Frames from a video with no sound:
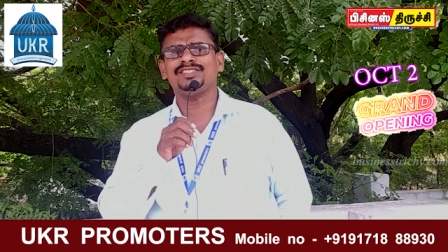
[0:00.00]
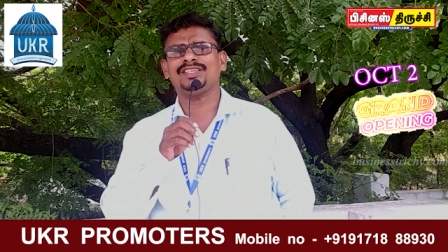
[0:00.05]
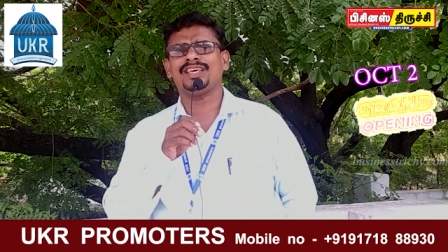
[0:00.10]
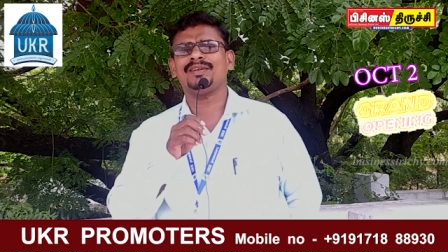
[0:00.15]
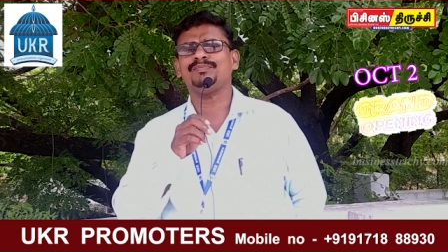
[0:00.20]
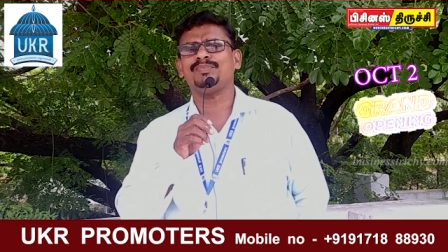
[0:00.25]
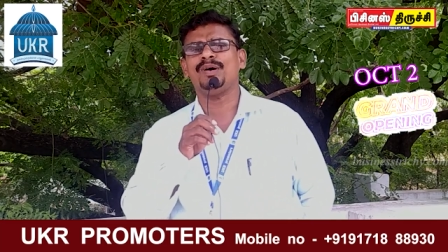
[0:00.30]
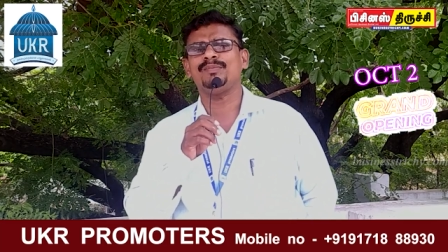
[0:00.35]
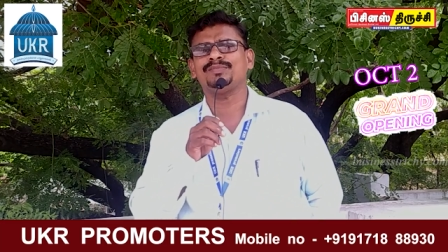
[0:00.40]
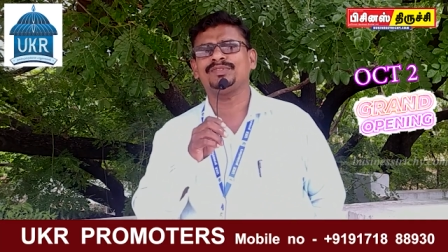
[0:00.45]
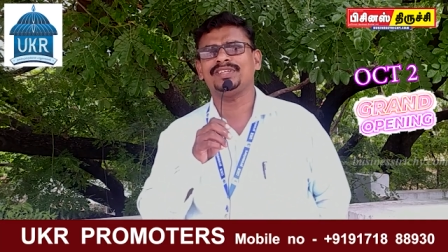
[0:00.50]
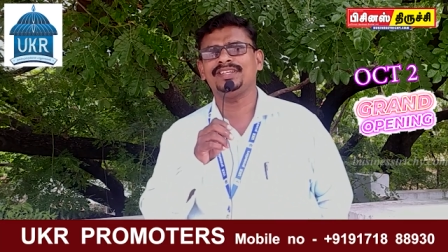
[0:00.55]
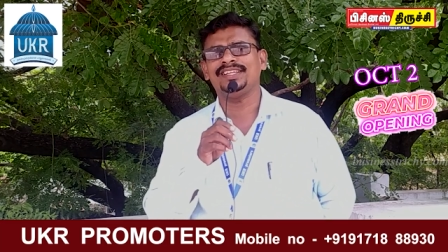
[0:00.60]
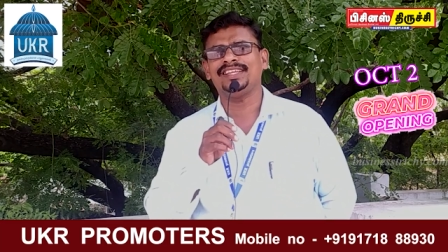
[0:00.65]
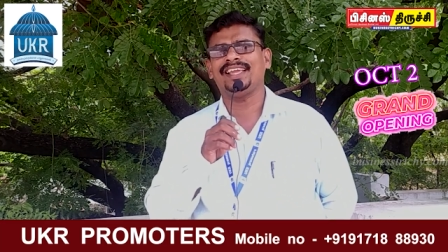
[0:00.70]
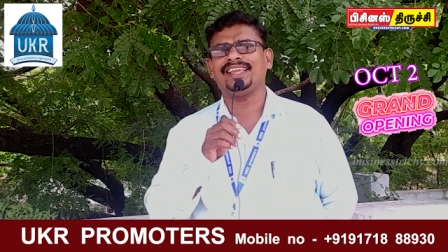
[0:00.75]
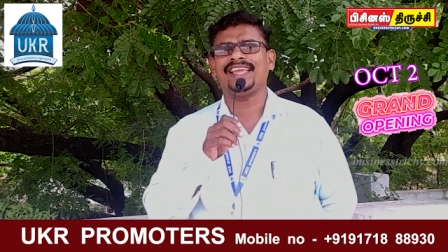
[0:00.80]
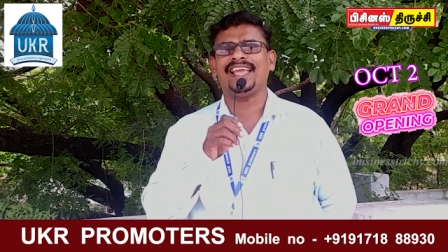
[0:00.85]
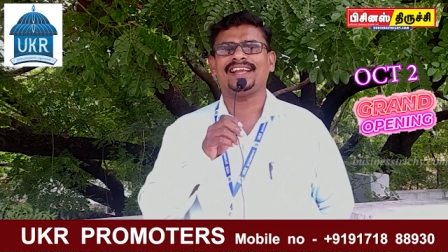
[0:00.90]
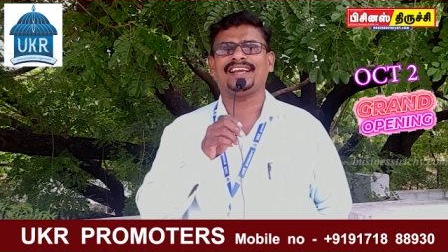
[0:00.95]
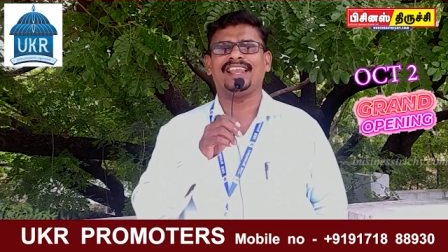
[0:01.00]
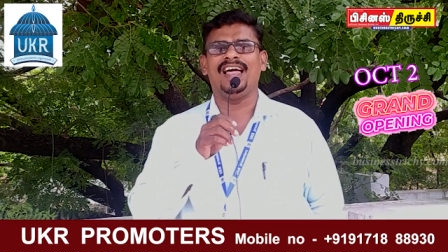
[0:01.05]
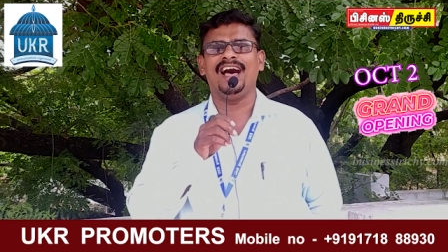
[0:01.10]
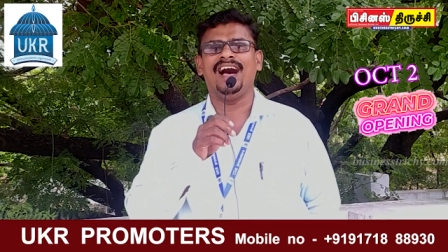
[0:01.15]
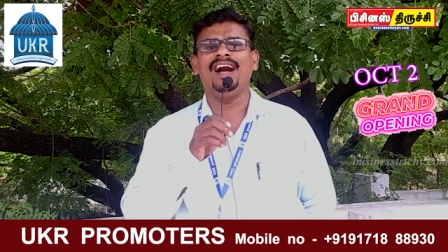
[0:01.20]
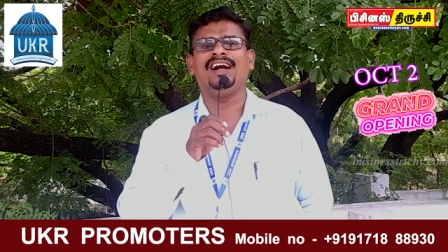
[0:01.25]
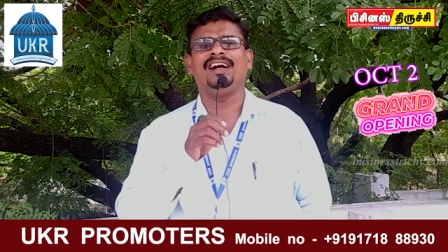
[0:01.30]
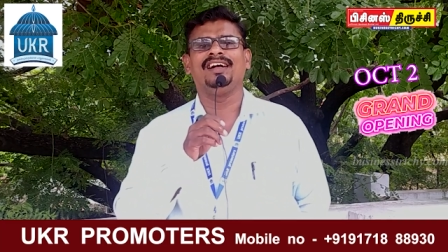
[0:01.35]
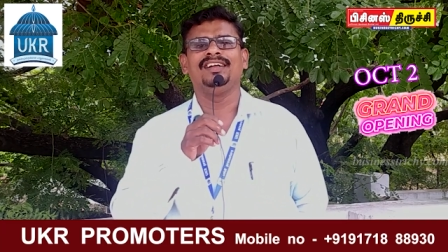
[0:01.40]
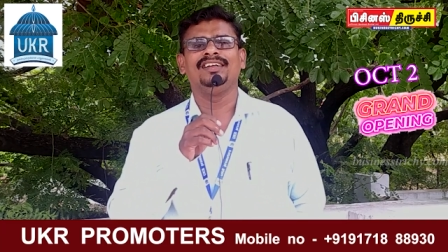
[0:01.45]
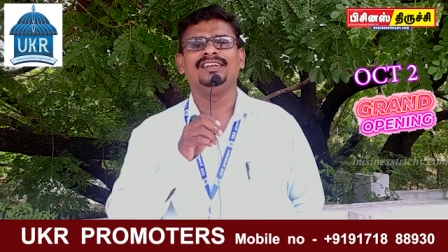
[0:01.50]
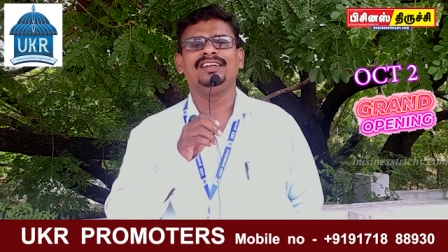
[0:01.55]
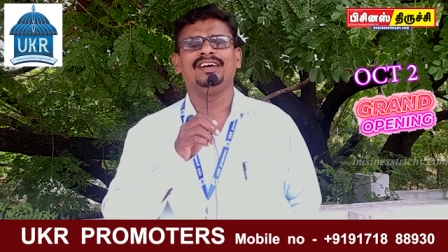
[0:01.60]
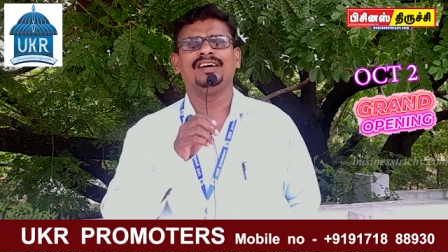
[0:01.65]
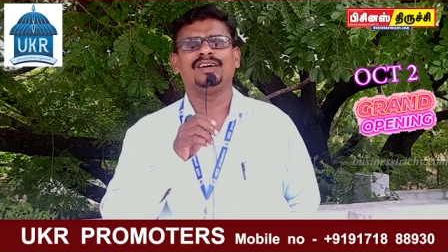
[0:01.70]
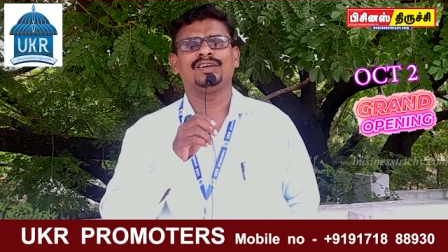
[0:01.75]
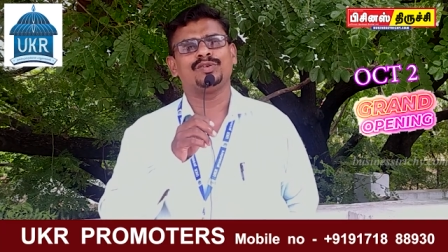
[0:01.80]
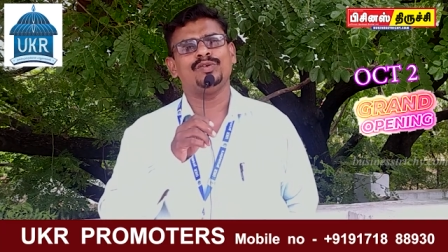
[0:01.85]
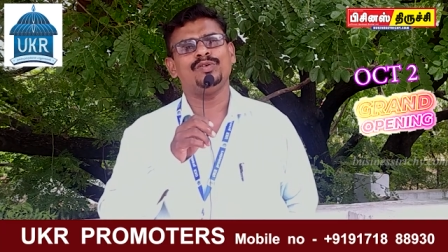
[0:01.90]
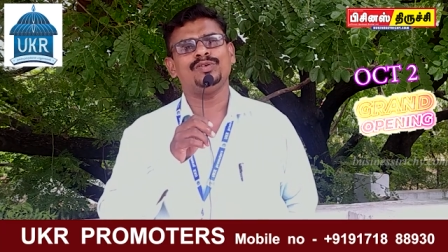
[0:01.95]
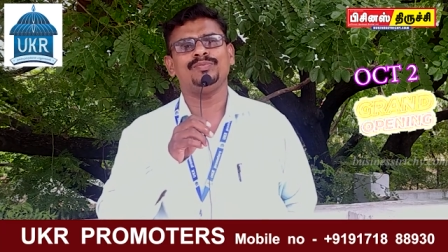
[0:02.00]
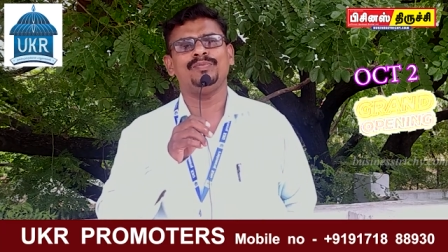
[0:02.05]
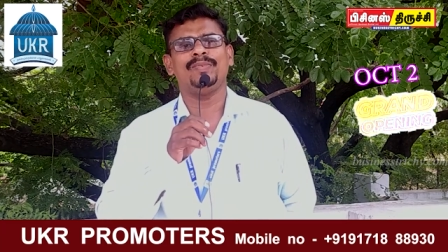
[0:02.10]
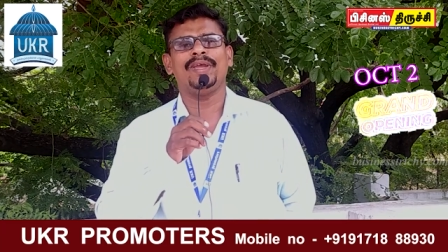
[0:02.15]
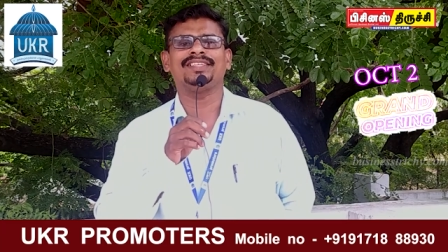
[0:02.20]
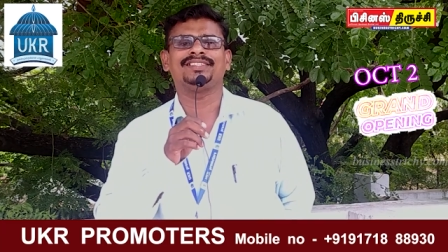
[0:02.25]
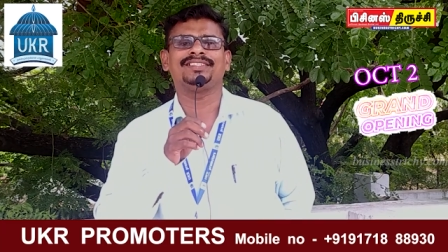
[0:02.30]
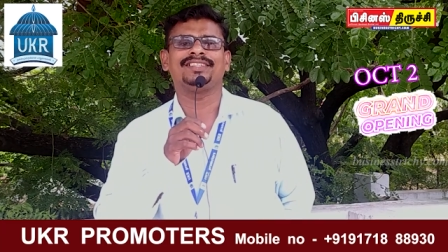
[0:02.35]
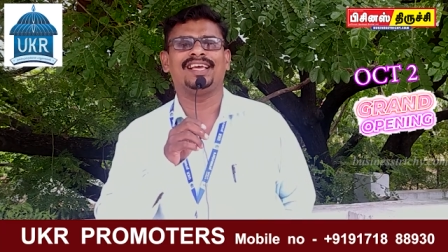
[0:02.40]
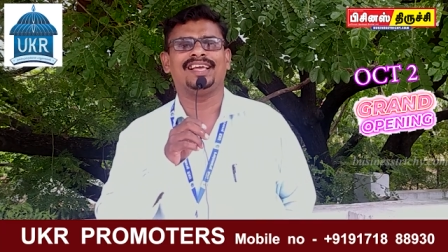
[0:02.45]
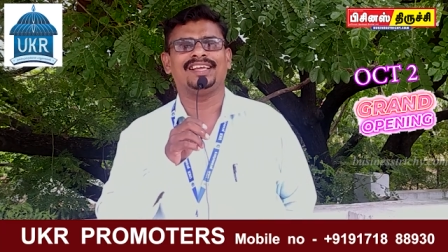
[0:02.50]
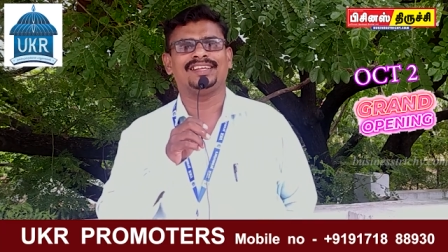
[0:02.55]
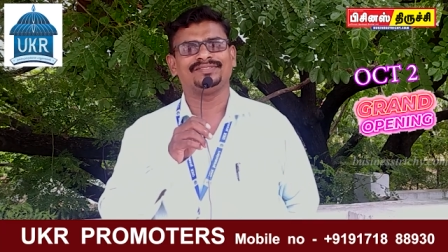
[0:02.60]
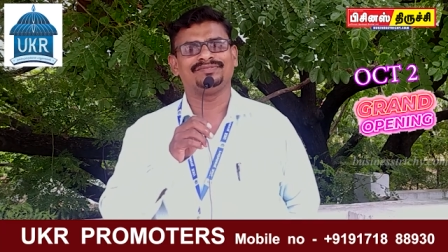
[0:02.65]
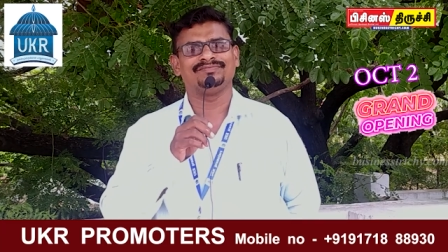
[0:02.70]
சிறப்பு அம்சம் நீங்க கேட்கலாம் ரோட் பேஸ்ங்க